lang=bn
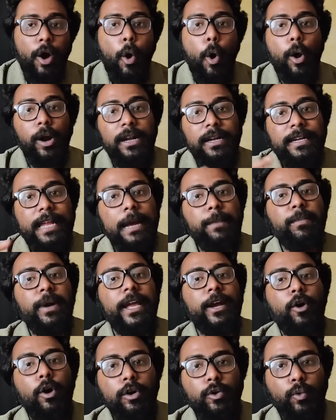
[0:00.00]
অল টাইম
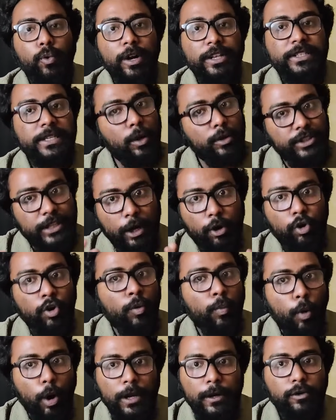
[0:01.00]
রেকর্ড করেছিল যে কোনো
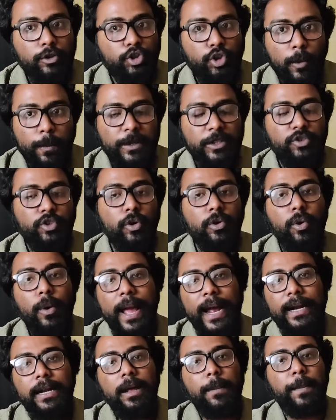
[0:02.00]
বলিউড ছবির জন্য
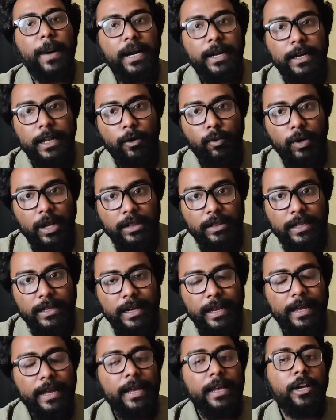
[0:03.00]
একটা পার্টিকুলার
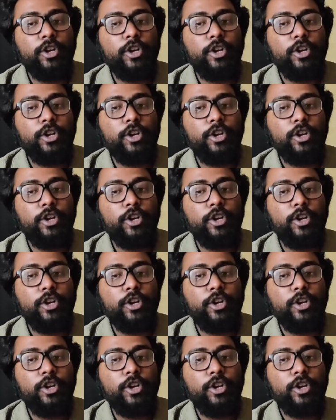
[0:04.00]
দিনে